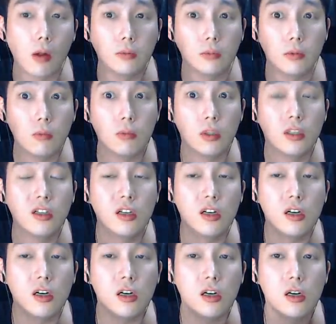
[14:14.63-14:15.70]
좀
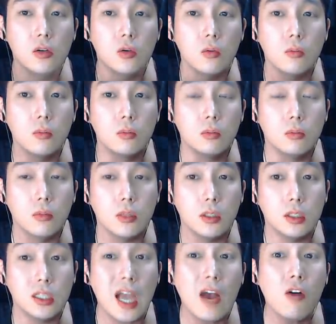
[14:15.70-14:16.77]
덜, 좀
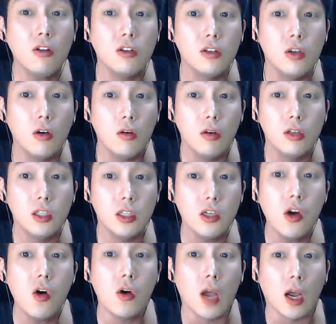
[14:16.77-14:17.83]
짜거든요?
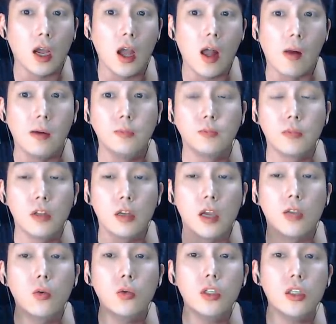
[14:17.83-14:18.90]
싱거워, 약간. 근데
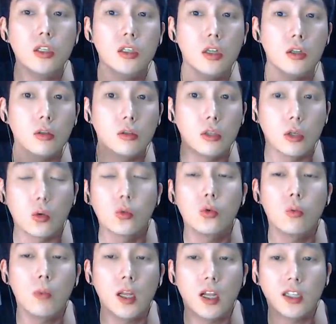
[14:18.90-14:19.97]
개동치킨에서 이제
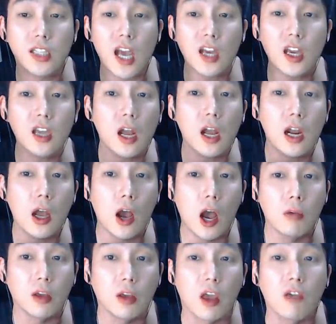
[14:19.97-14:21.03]
교촌 마냥 짜게 해달라고
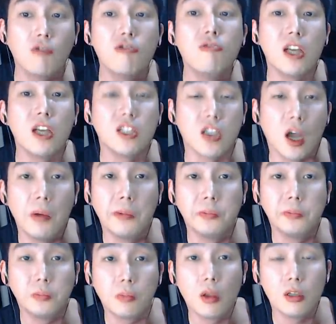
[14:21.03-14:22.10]
하면 개꿀맛이야.
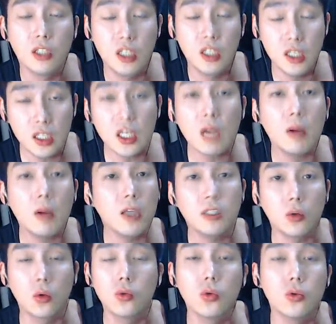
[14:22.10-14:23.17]
진짜
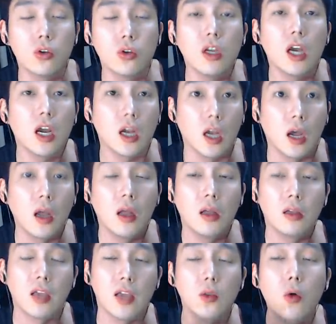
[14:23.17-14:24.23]
맛있어. 교촌 저리 가라야.
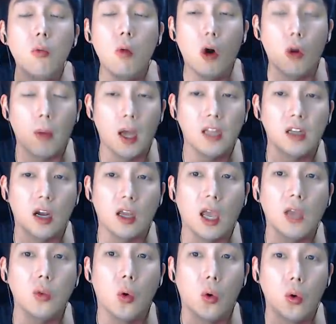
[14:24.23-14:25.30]
개동 먹어봐야 되라,
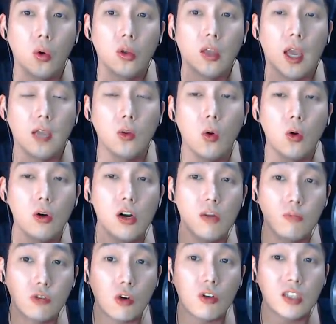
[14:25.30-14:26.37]
개동. 개동을
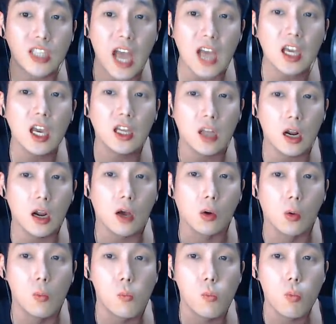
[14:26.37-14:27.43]
무조건 짜게
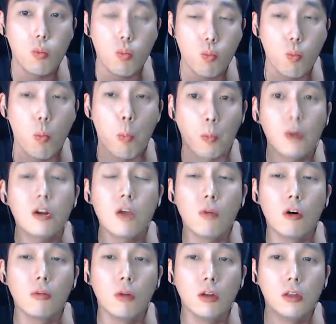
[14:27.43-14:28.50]
해달라고. 음, 그렇게
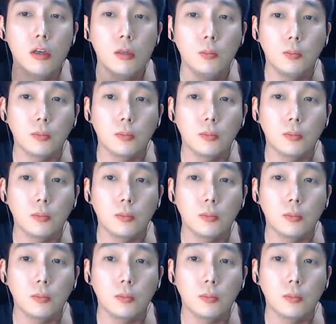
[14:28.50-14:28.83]
먹으면은